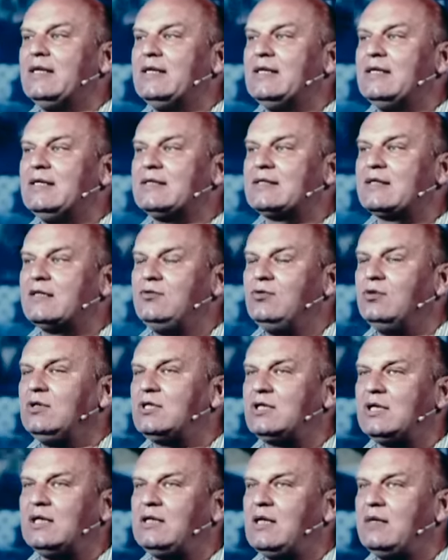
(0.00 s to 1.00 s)
Соединенные
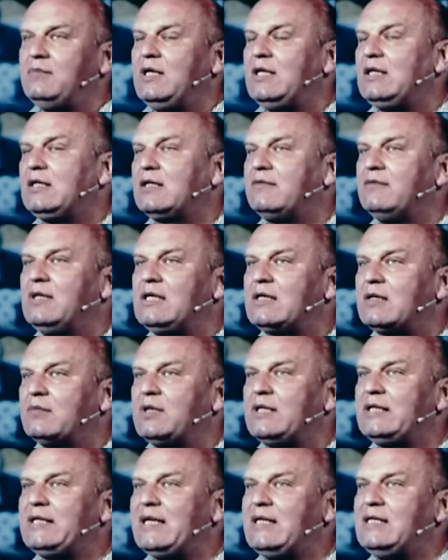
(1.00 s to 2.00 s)
Штаты Америки,
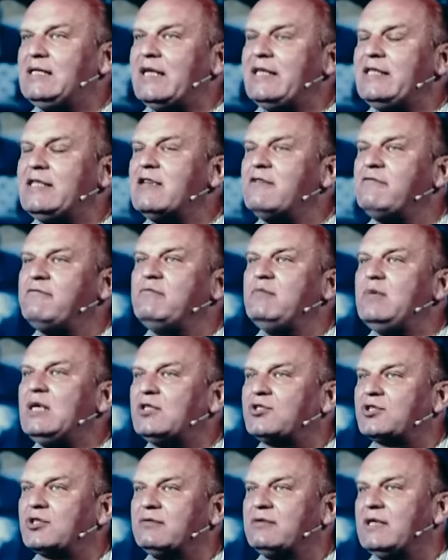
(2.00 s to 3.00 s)
Великобритания, не
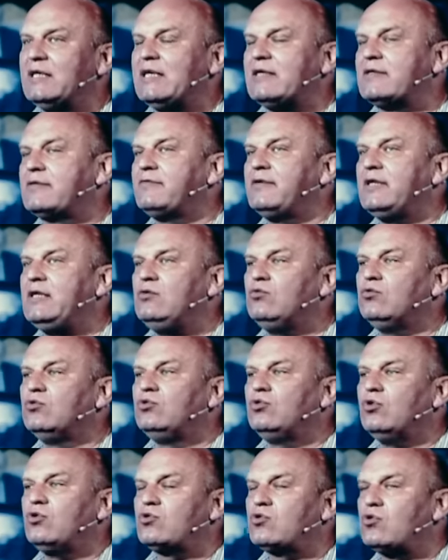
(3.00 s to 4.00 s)
вмешиваясь в войну
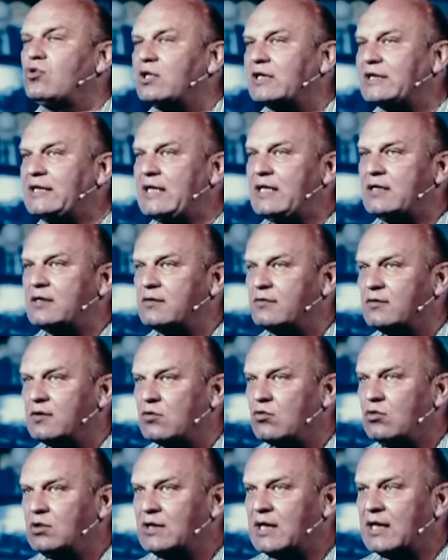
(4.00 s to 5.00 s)
до 1943
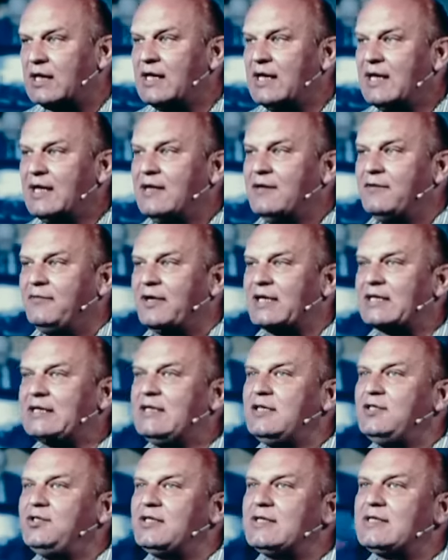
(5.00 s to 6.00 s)
года,
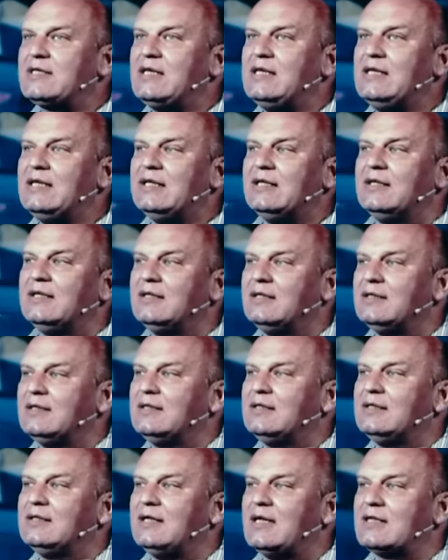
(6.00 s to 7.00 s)
фактически
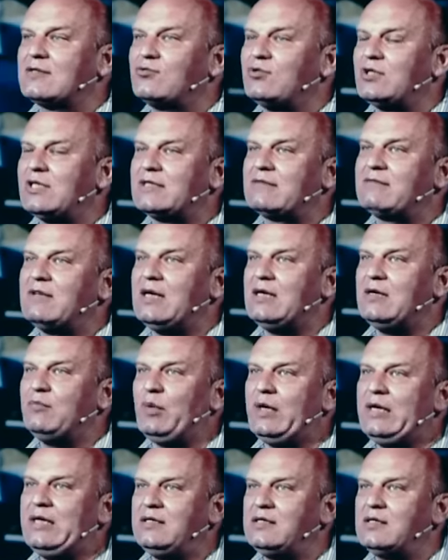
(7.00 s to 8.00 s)
э, осуществляли
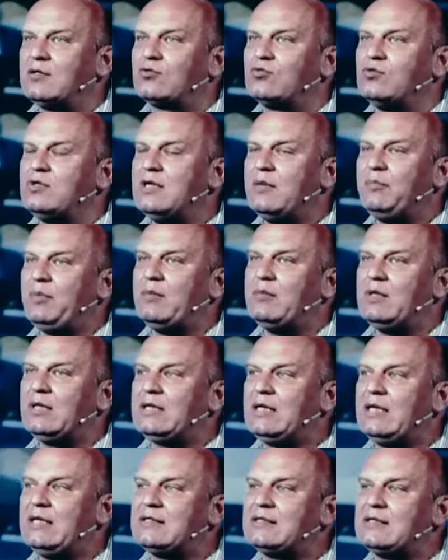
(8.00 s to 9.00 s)
политику не
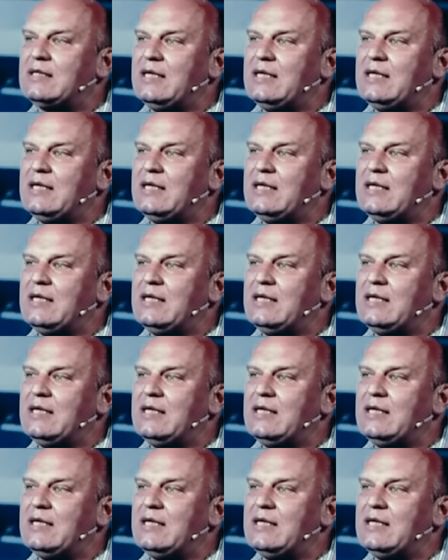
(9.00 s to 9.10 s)
помогать